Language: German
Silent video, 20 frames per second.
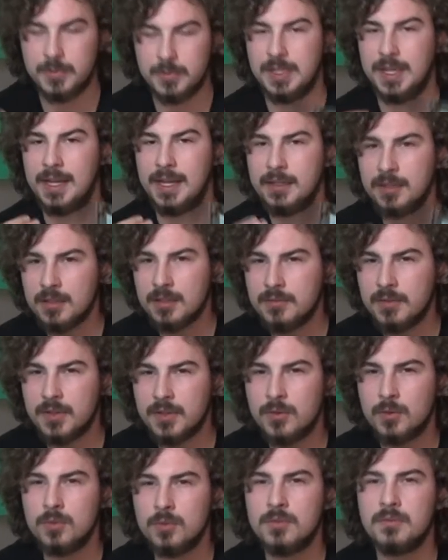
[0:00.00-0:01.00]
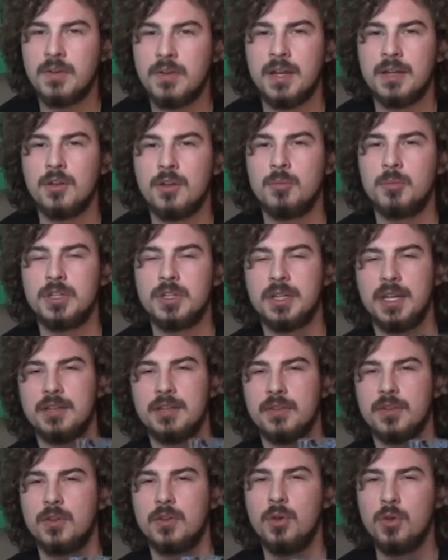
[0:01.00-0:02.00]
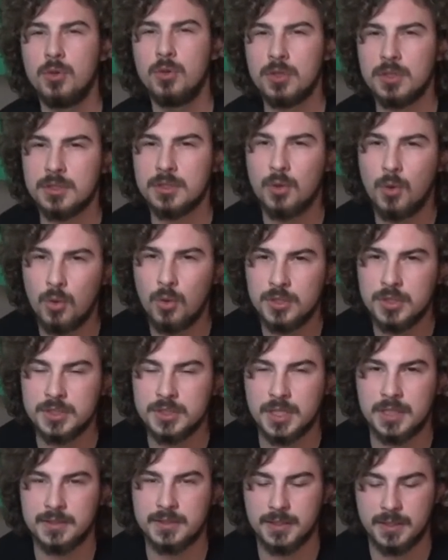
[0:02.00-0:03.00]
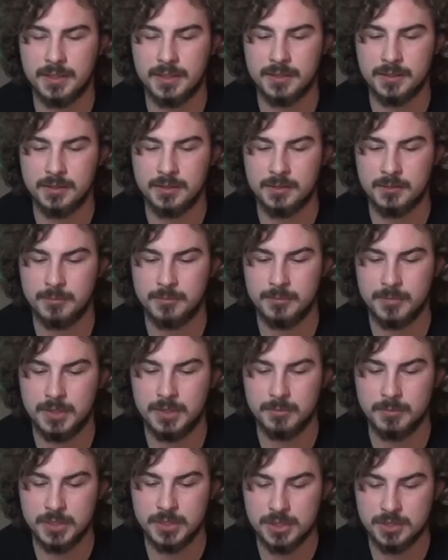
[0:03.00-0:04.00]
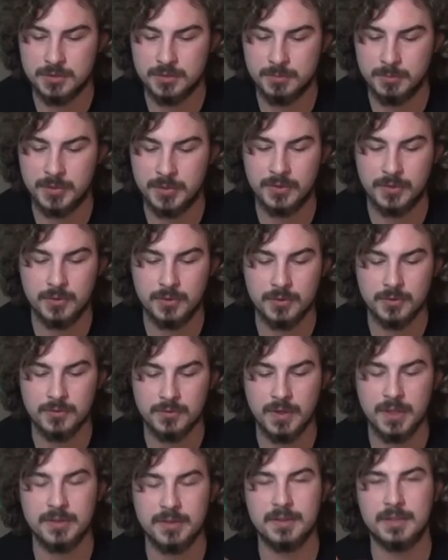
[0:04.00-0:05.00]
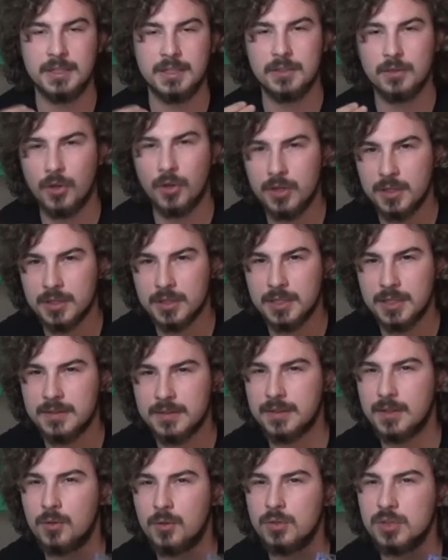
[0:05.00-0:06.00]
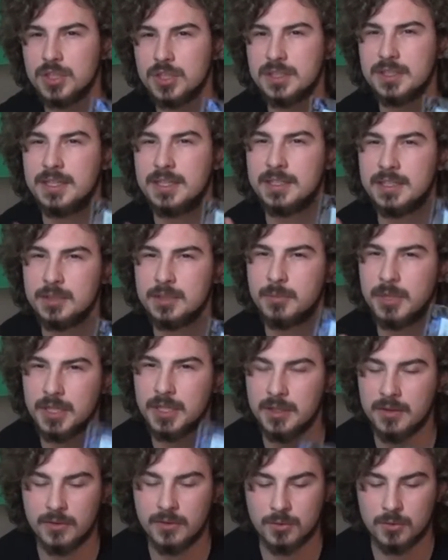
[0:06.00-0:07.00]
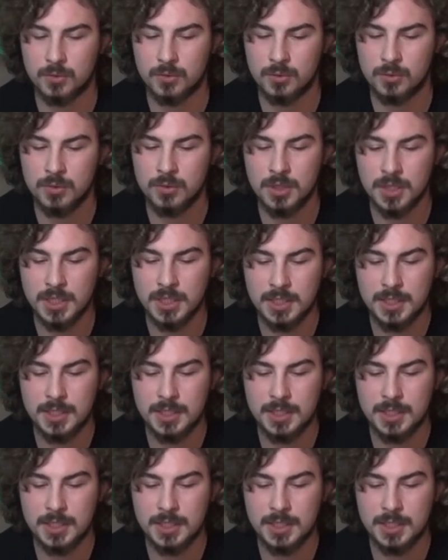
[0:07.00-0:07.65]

die älteren Versionen waren noch mit einem etwas höheren Honiganteil ähm, gemischt, beziehungsweise die neueren ist der Honiganteil nicht mehr ganz so hoch.